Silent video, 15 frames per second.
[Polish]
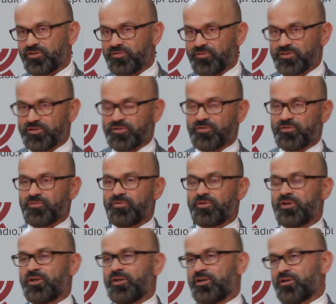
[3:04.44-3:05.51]
inwestorów.
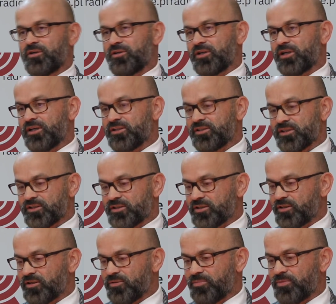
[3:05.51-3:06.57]
Realizacja
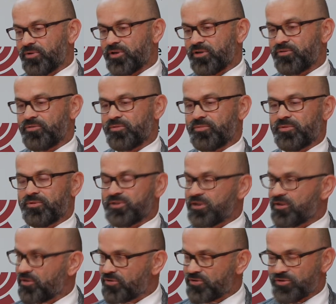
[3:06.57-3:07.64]
tego projektu
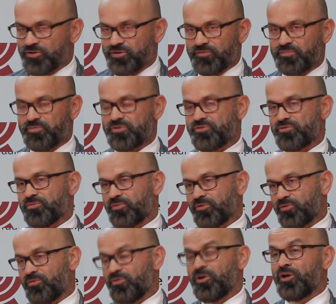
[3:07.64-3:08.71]
zakończy się w przyszłym
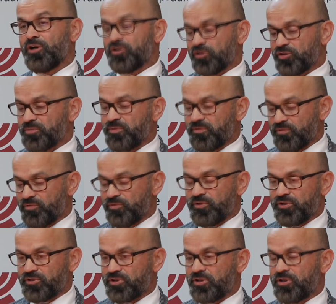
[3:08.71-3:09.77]
roku. To
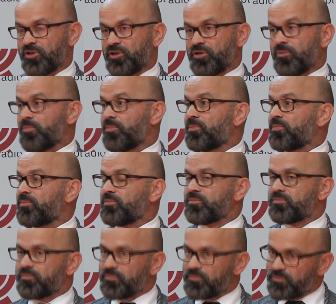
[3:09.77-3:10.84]
spowoduje, że
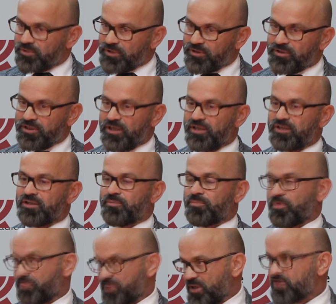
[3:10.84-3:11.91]
ten teren
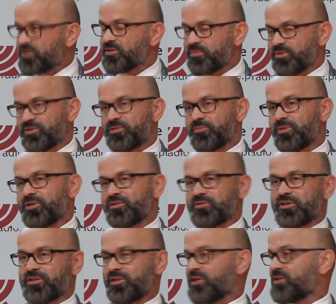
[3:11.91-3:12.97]
po pierwsze będzie bardzo
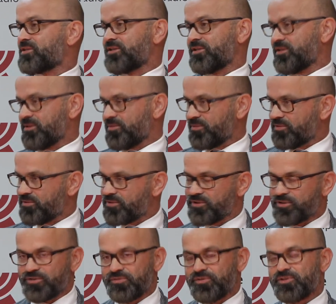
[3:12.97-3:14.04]
atrakcyjny, bo
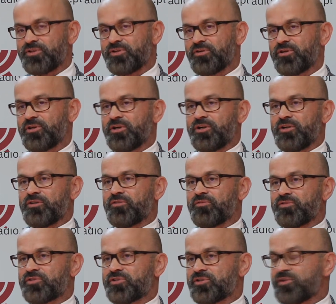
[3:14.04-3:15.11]
rzeczywiście no,
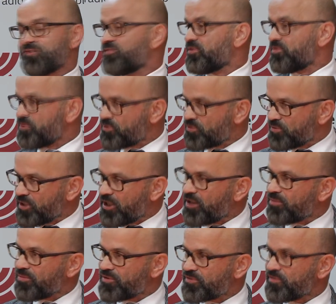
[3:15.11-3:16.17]
nowoczesne firmy
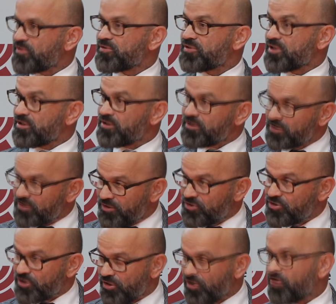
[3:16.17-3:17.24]
szukają rozwiązań
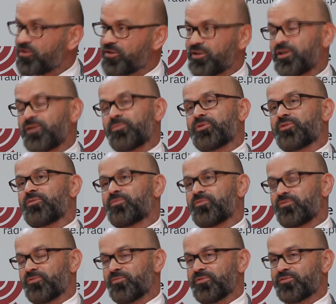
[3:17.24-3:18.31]
zielonych, jak my to
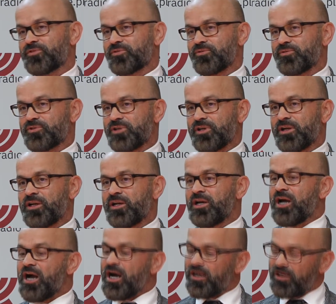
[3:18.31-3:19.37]
mówimy w skrócie,
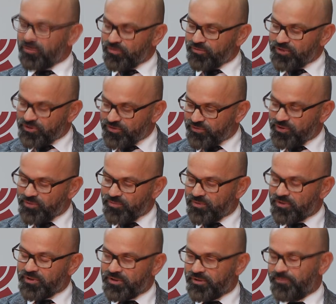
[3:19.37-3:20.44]
ale również w tym
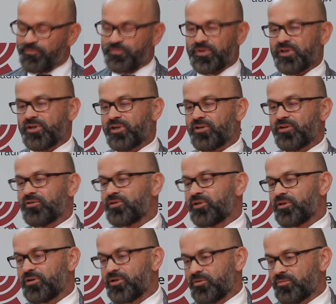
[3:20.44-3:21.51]
e,
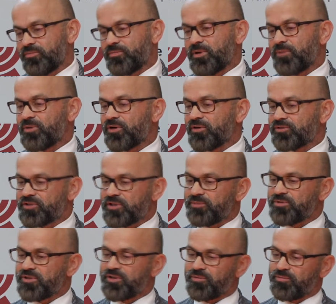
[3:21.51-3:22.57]
rejonie mamy
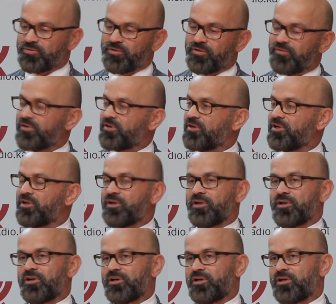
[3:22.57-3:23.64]
koncepcję na budowę
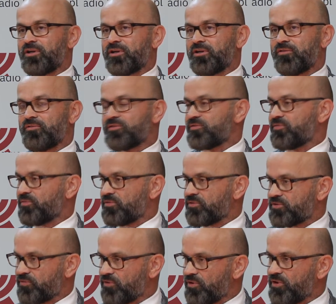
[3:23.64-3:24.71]
e,
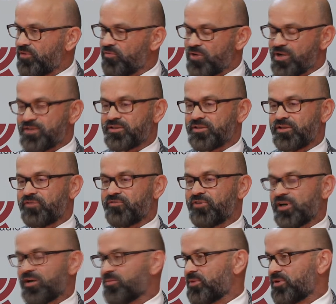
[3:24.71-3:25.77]
swojej własnej
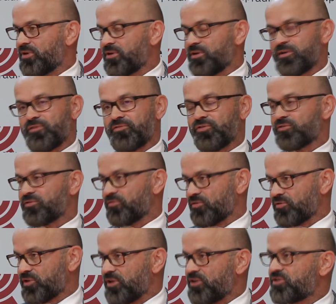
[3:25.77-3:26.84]
farmy
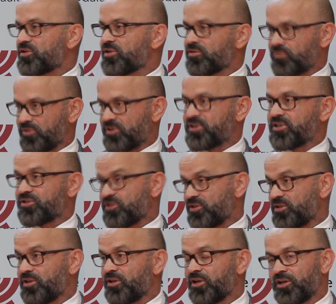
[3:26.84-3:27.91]
fotowoltaicznej, która
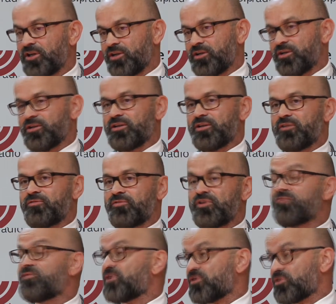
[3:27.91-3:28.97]
zasili e, i
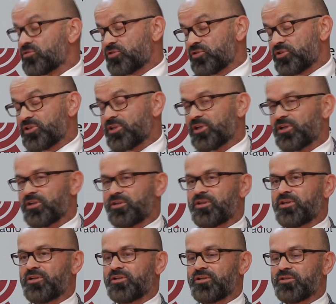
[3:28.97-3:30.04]
wykorzysta
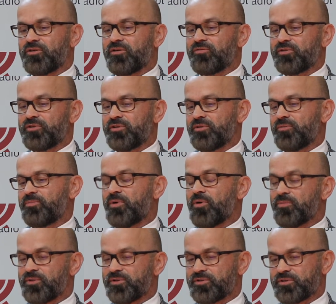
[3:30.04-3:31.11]
ten nowy
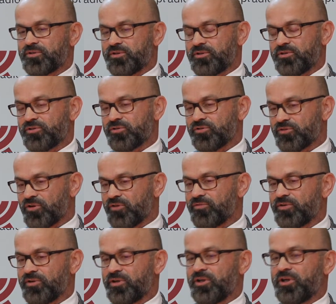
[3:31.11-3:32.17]
pomysł
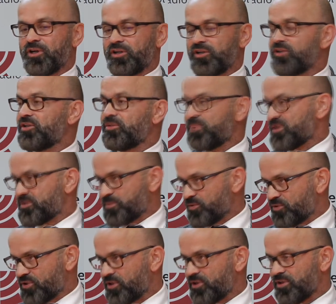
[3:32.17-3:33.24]
rządowy linii
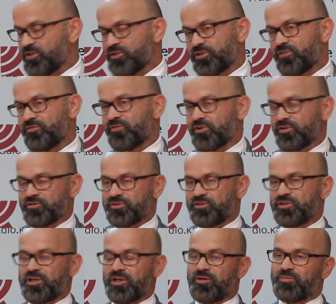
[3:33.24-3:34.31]
bezpośredniej, czyli
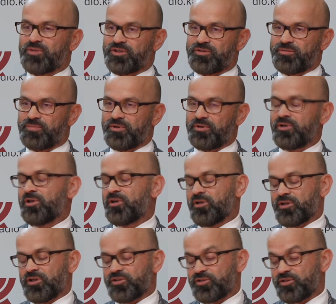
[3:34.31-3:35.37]
wykorzystają nasi,
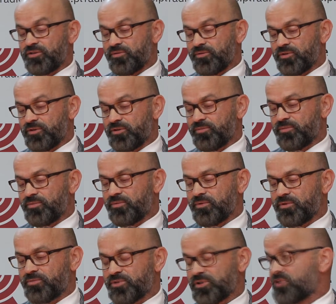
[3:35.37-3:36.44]
nasi
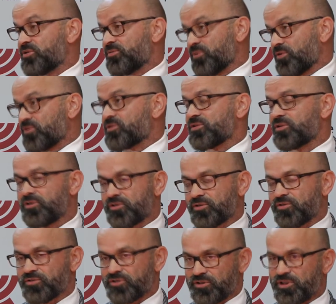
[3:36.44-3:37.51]
przedsiębiorcy i
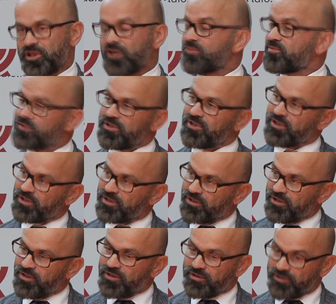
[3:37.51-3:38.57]
skorzystają z
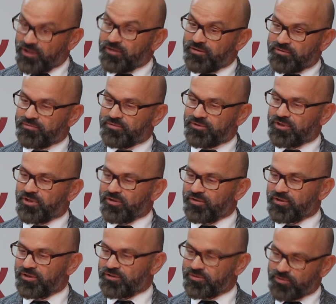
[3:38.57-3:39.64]
energii tej
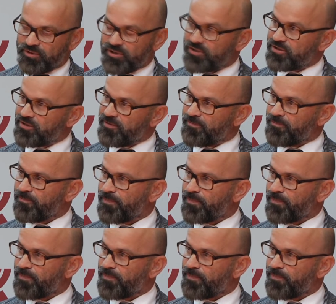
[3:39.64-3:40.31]
zielonej, słonecznej.